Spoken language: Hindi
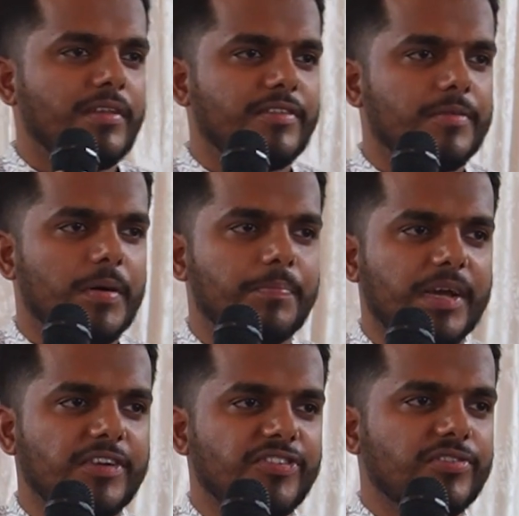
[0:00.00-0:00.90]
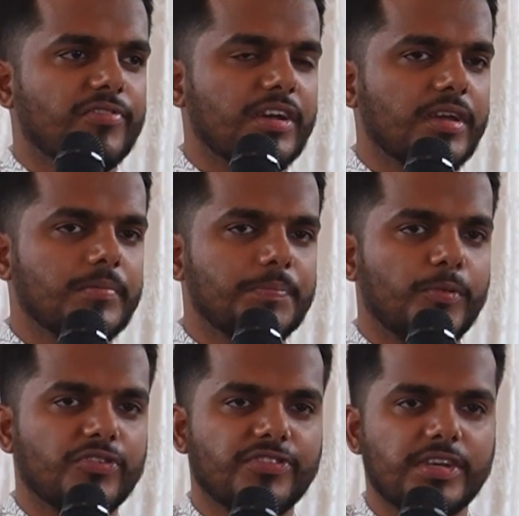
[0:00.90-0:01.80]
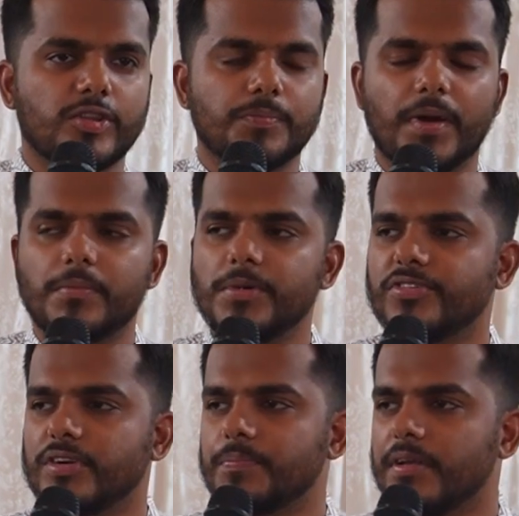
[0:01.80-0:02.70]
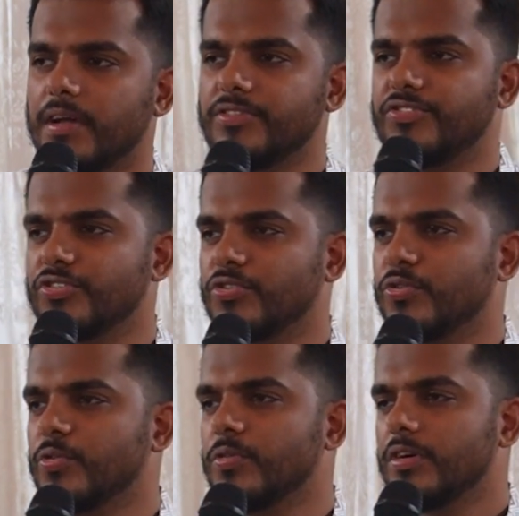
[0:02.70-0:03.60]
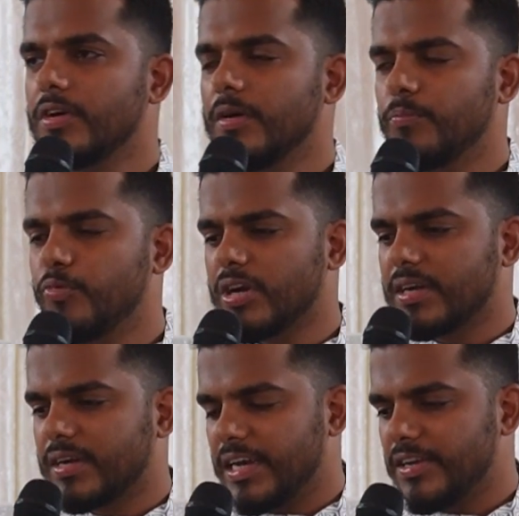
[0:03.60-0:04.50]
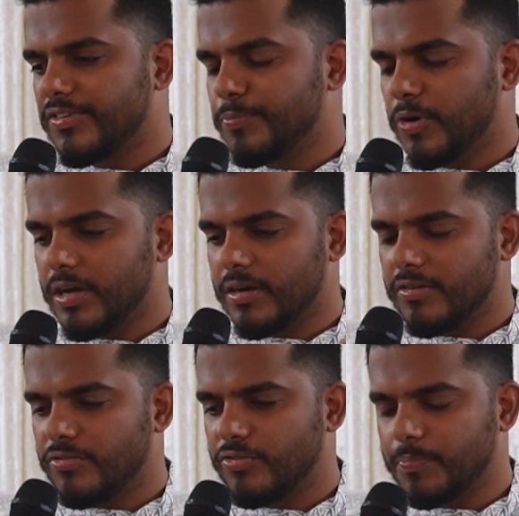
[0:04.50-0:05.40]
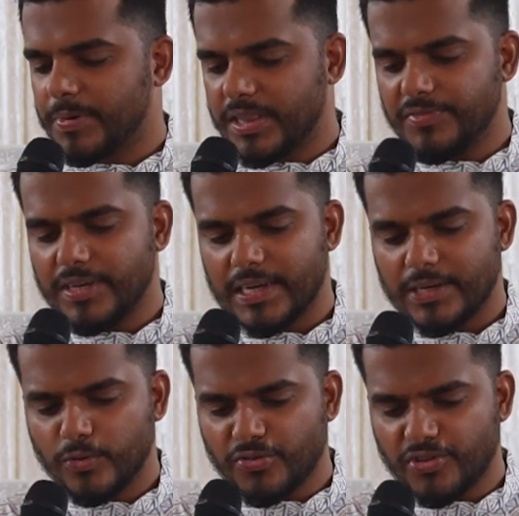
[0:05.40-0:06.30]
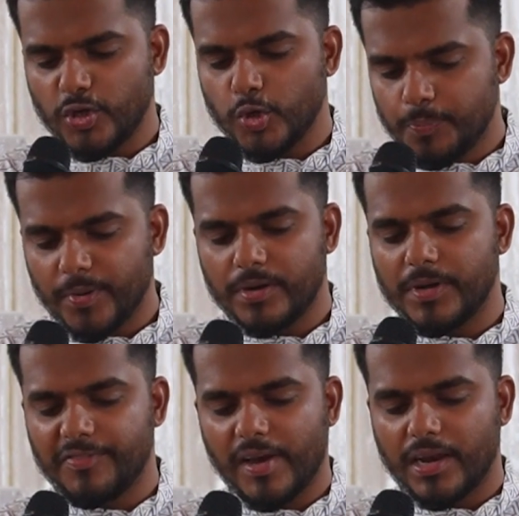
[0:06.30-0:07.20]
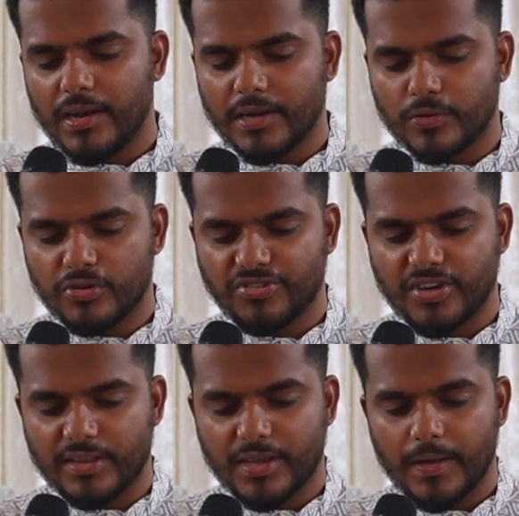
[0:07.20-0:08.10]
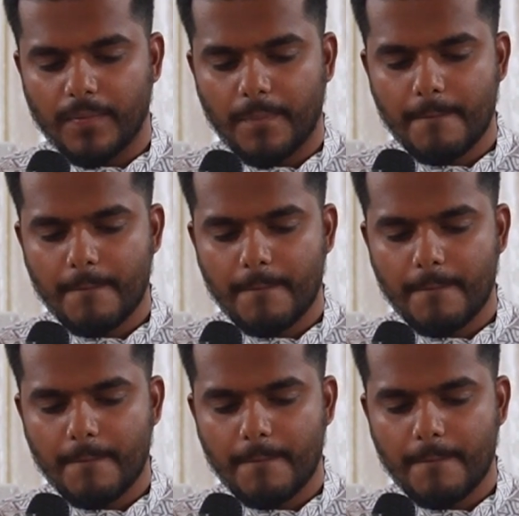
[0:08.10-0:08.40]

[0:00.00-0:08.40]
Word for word: जब हम प्रकाशित वाक्य में पहुंचते हैं तो परमेश्वर अपना राज्य को पूरा कलिश पूरा जो पृथ्वी है उसके ऊपर में फैलाने का कोशिश करता है